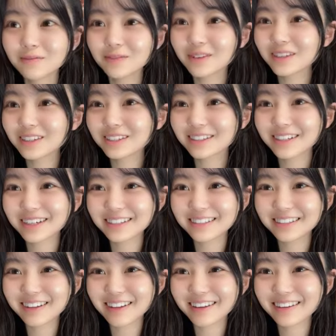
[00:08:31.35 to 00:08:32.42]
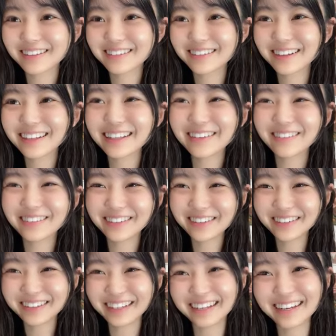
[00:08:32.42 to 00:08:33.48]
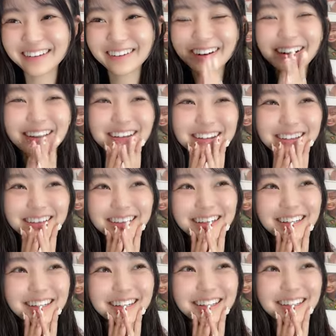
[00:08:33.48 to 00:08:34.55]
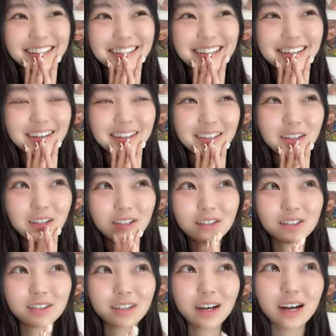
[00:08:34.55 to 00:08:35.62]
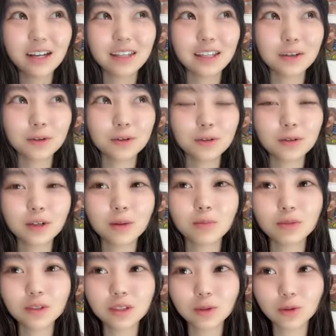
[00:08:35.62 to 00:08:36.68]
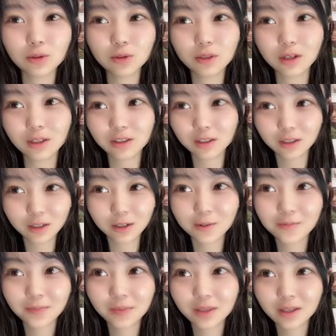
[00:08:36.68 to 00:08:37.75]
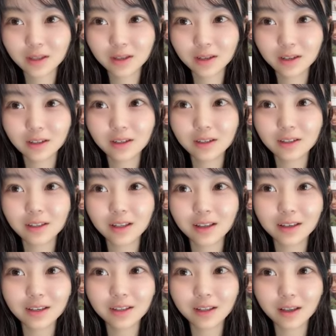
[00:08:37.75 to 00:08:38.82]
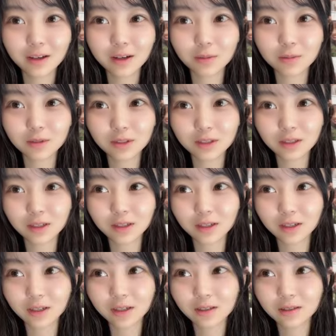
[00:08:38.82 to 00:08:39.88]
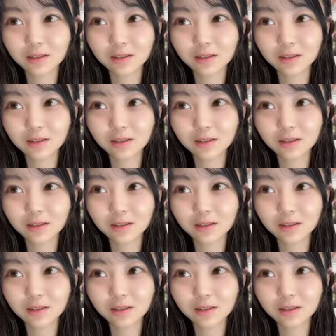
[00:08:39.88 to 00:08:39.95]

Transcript: もしかしてえでも夜できるかななんか夜帰ってくるのがもし遅かったらできないかもしれない